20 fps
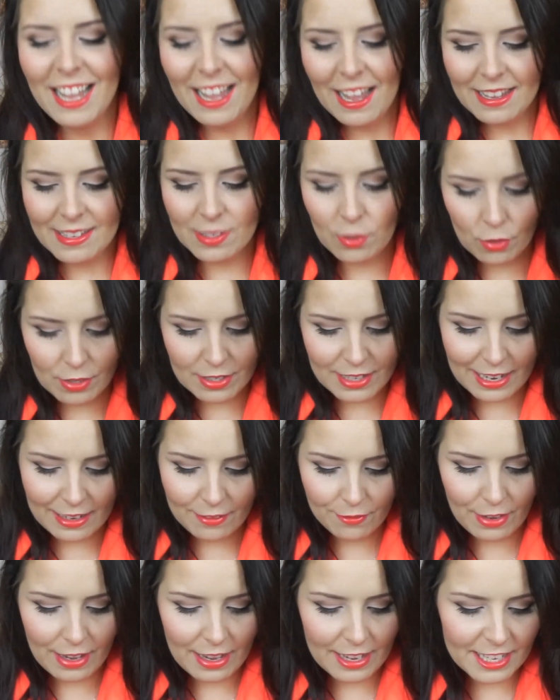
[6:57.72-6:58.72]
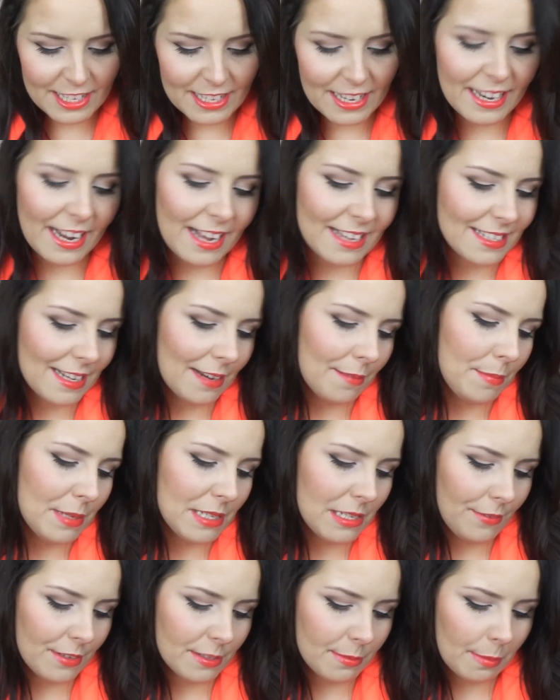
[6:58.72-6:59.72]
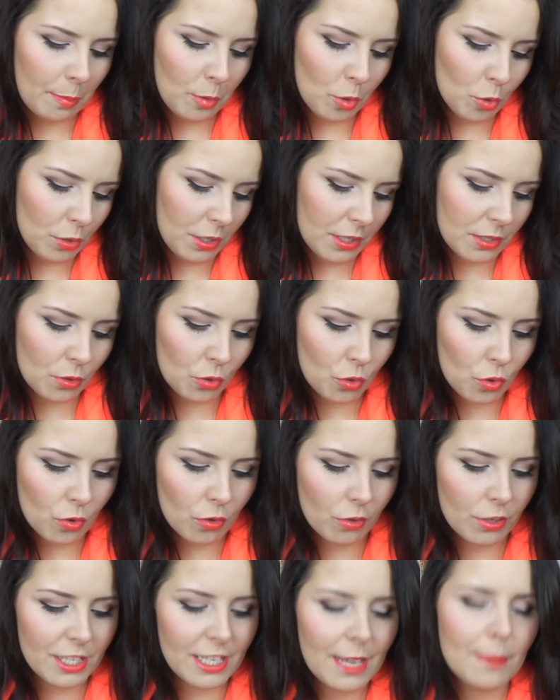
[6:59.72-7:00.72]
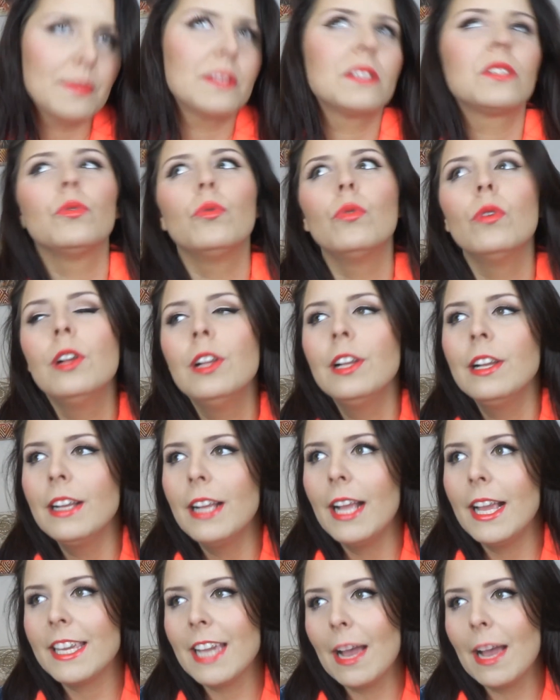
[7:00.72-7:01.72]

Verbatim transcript: So, und dann war ich, naja, es hat ein bisschen was mit Beauty zu tun. Und ich gebe es zu, ich